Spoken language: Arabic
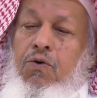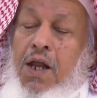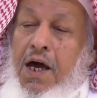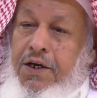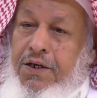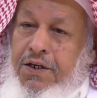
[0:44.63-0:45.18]

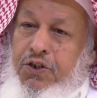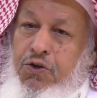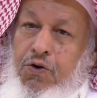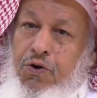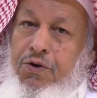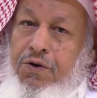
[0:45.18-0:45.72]
لكن
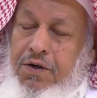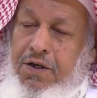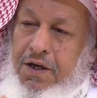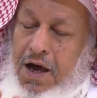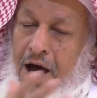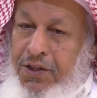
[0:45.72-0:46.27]
الشكر
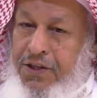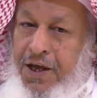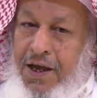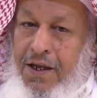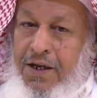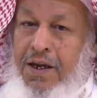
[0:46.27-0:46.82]

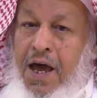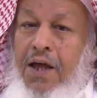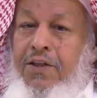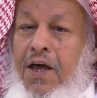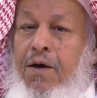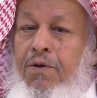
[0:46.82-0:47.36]
أنت لا
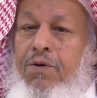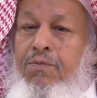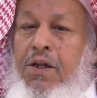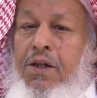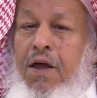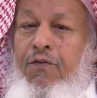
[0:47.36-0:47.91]

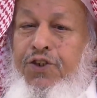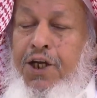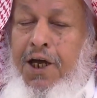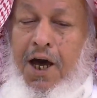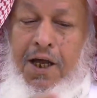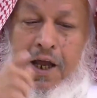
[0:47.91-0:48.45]
تحمل
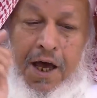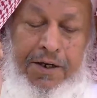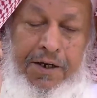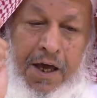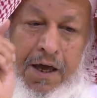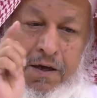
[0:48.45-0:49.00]
نفسك على
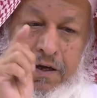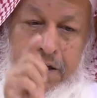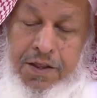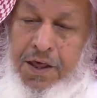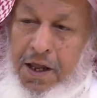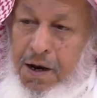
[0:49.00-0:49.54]
أنه
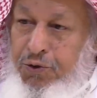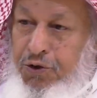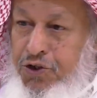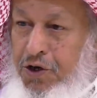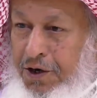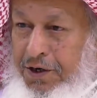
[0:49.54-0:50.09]
إذا لم
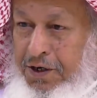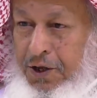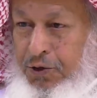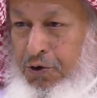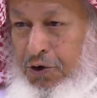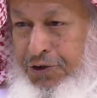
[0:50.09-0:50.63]
تشكر
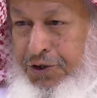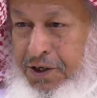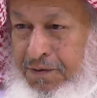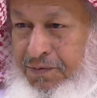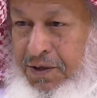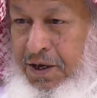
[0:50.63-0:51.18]
لن تعطي
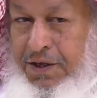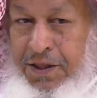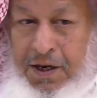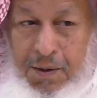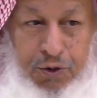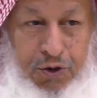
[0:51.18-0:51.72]

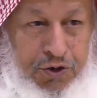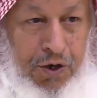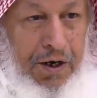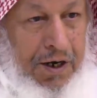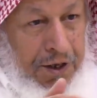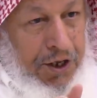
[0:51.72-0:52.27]
إذا لم
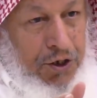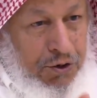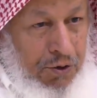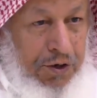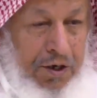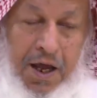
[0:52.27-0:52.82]
تشكر لن
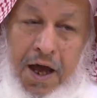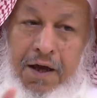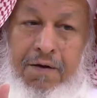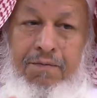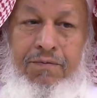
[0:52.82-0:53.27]
تشكر لا